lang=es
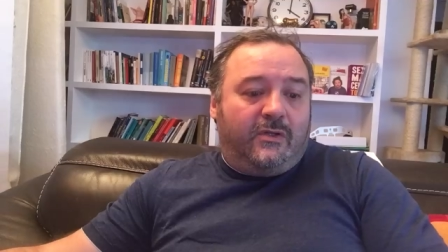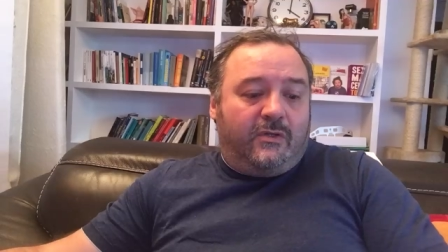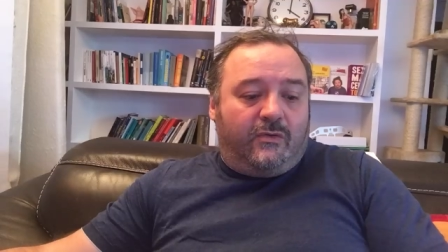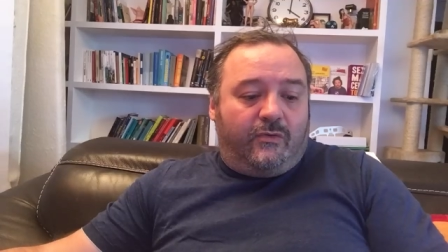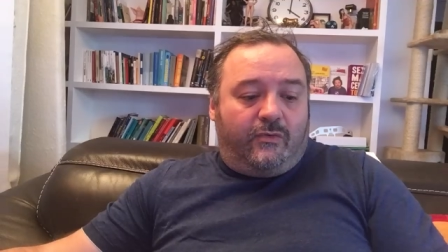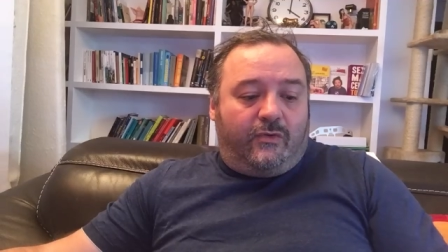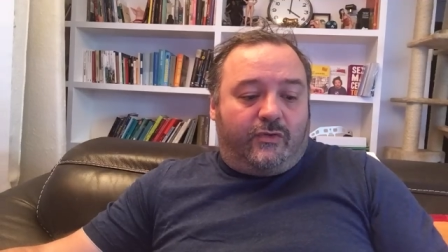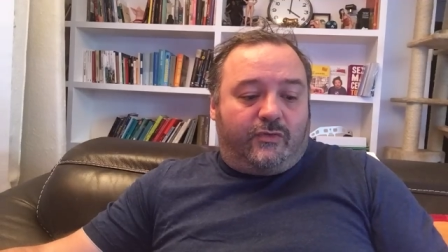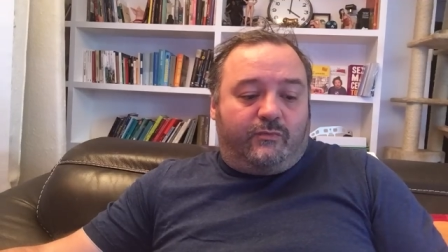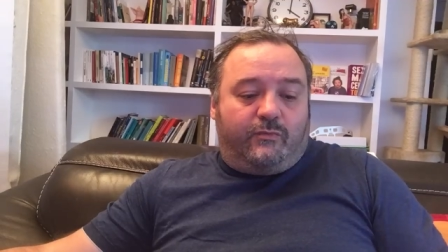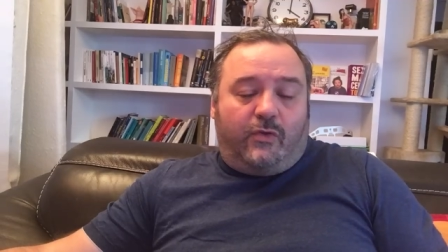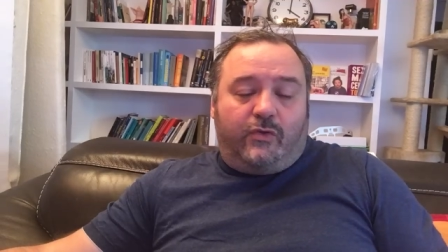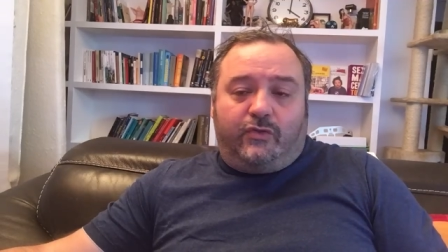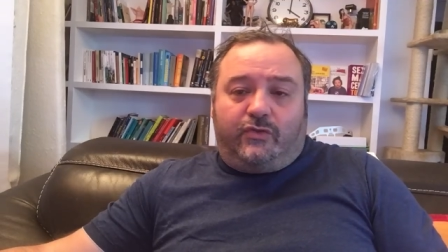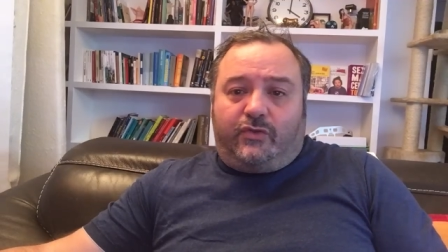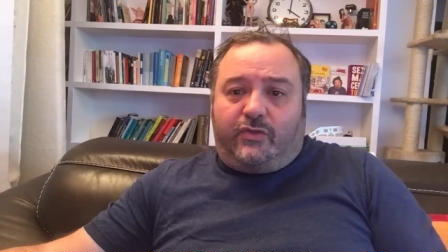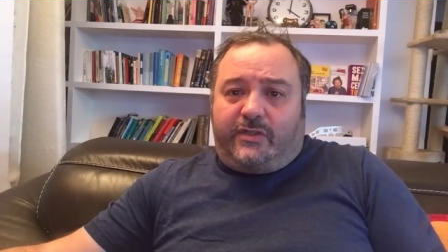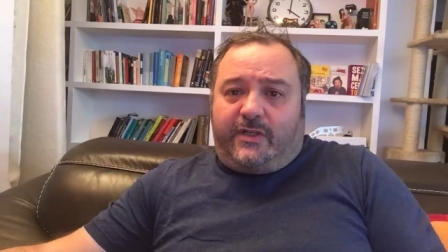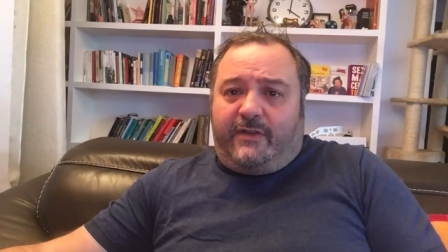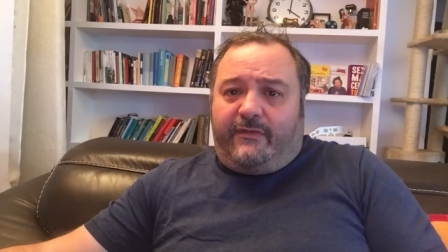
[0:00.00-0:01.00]
unos
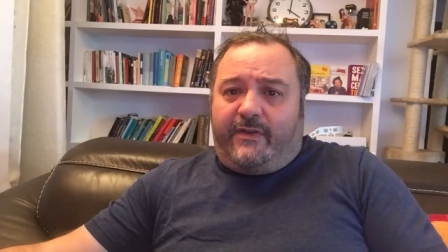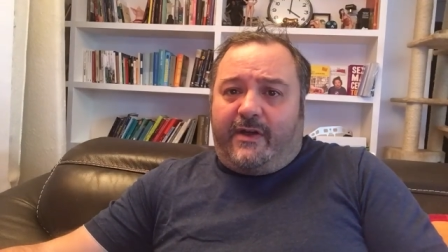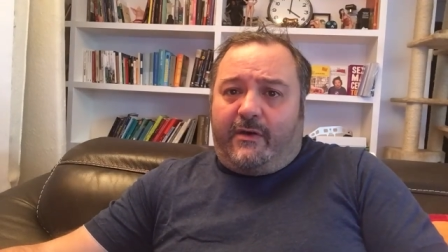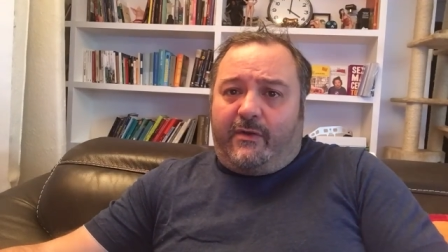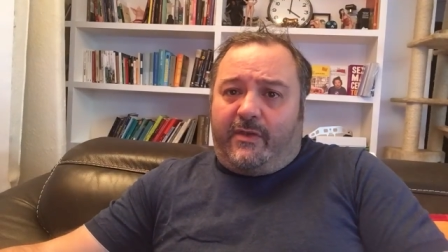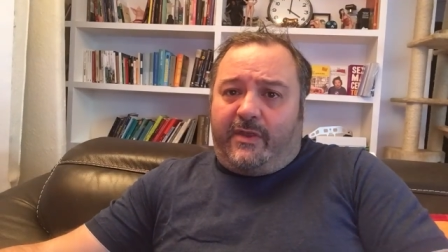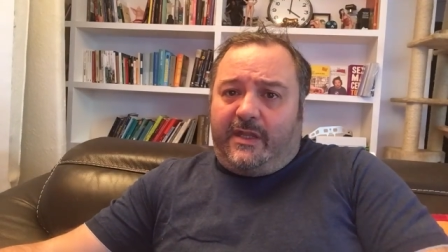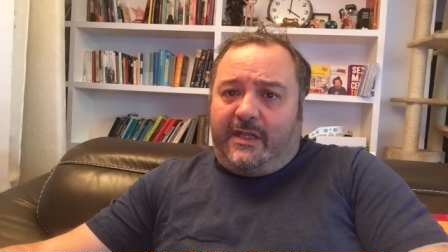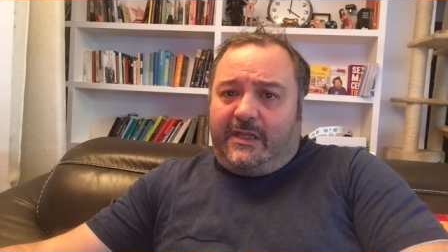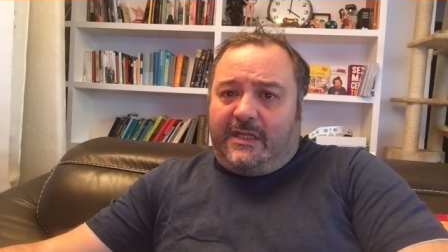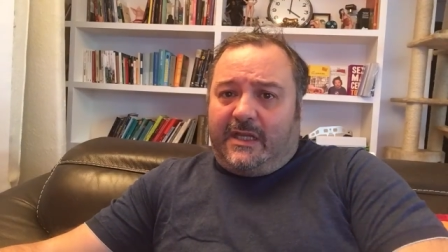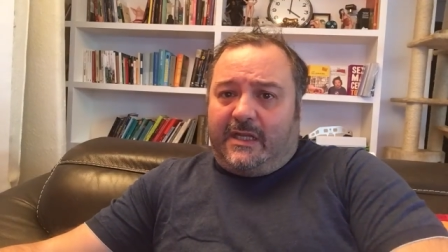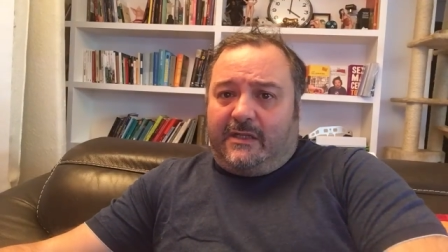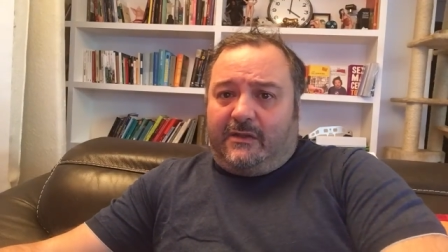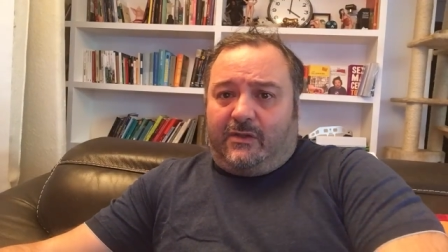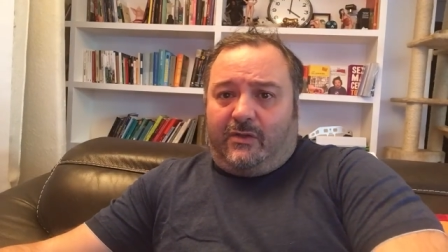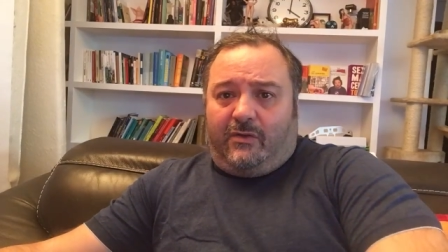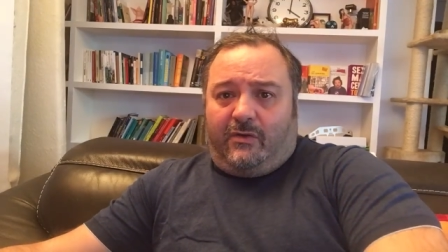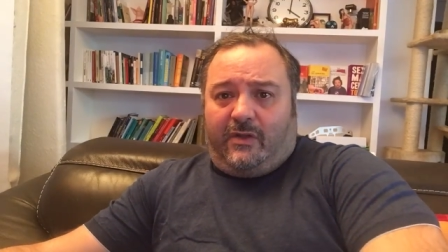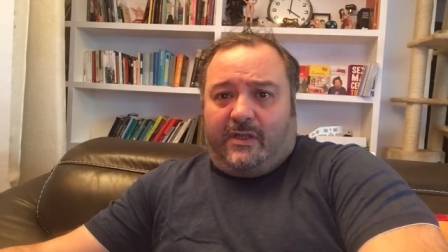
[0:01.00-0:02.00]
monstruos que fagocitan
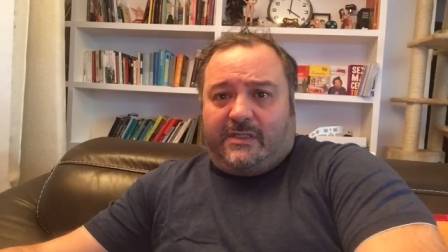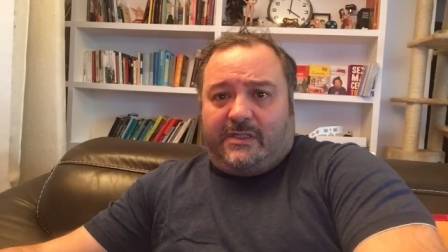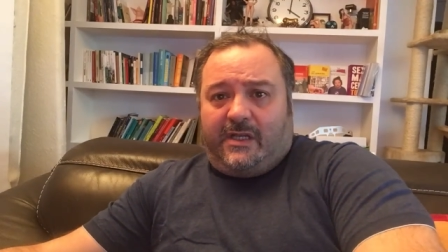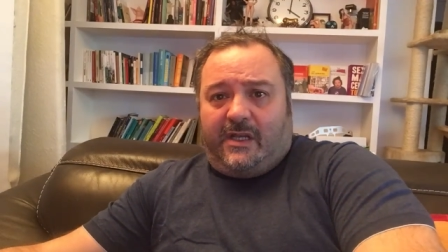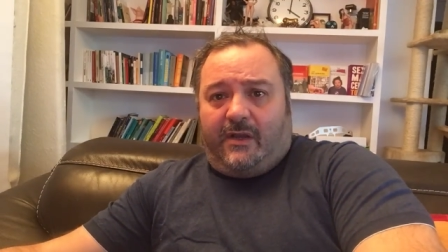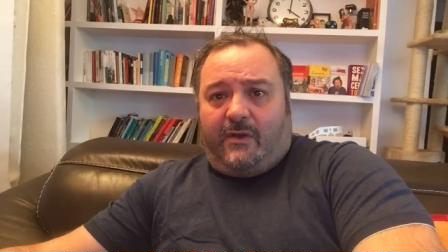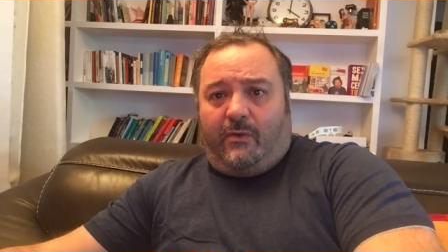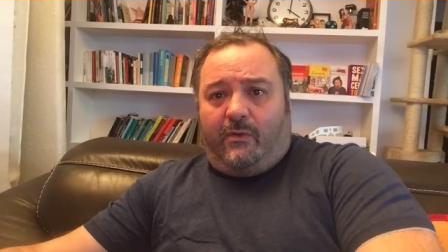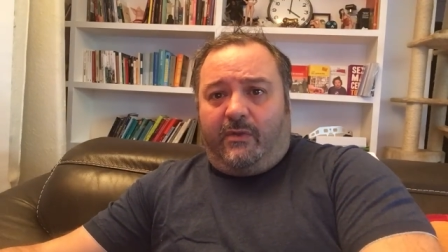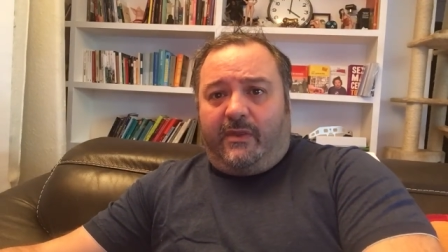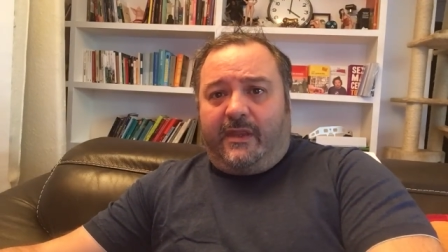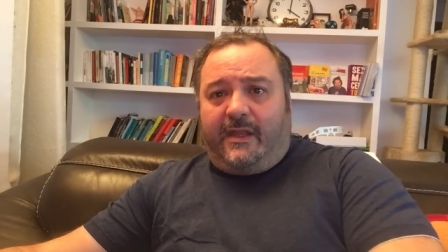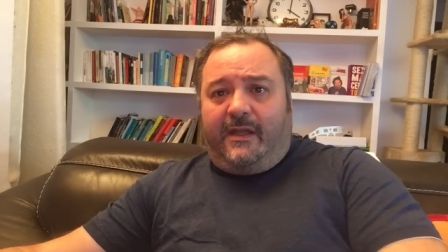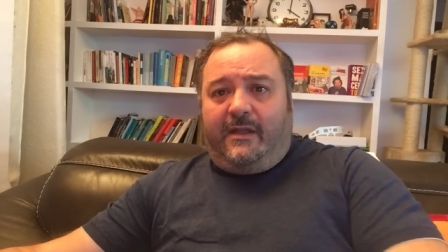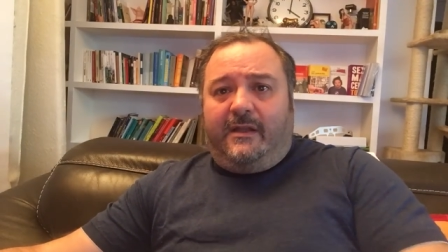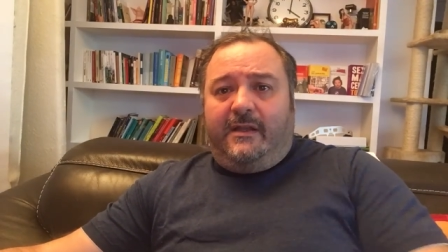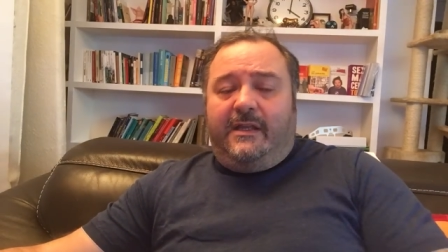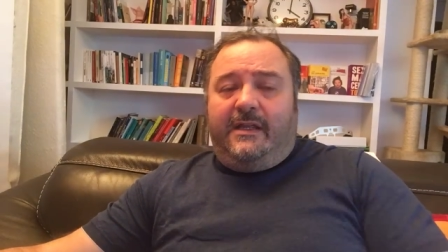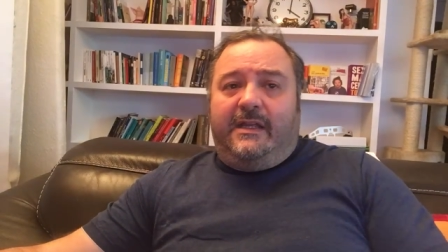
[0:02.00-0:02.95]
todo lo que se le cruza.